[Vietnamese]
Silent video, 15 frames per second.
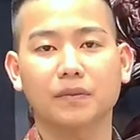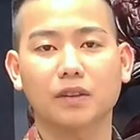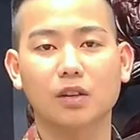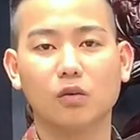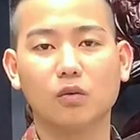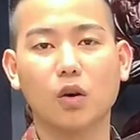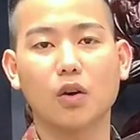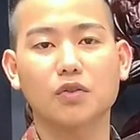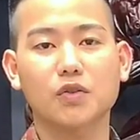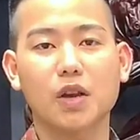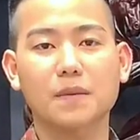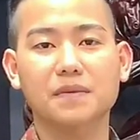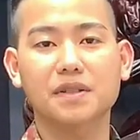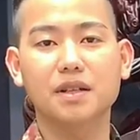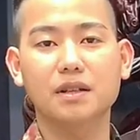tiểu ngộ cho
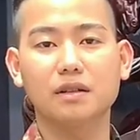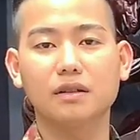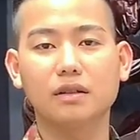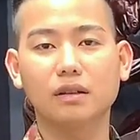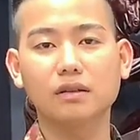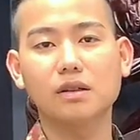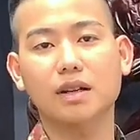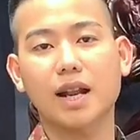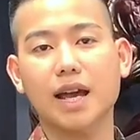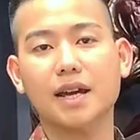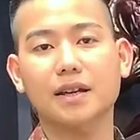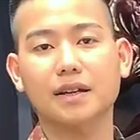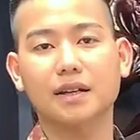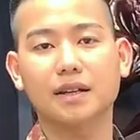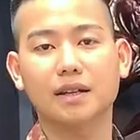em xin những lượt
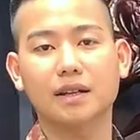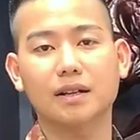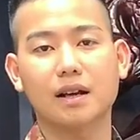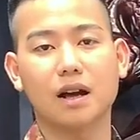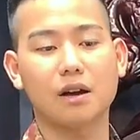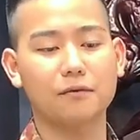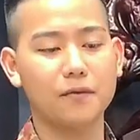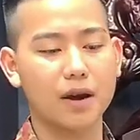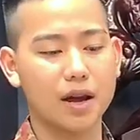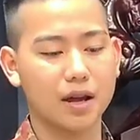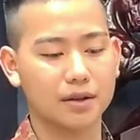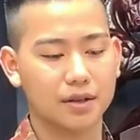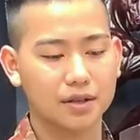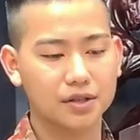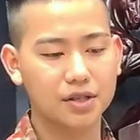like đó,
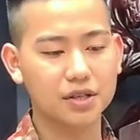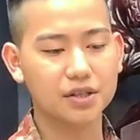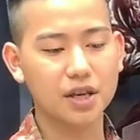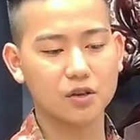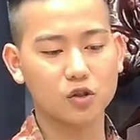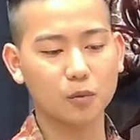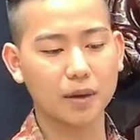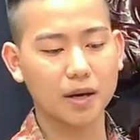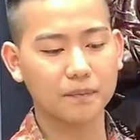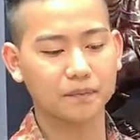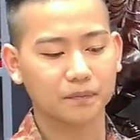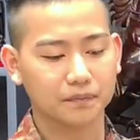và chia sẻ giúp em.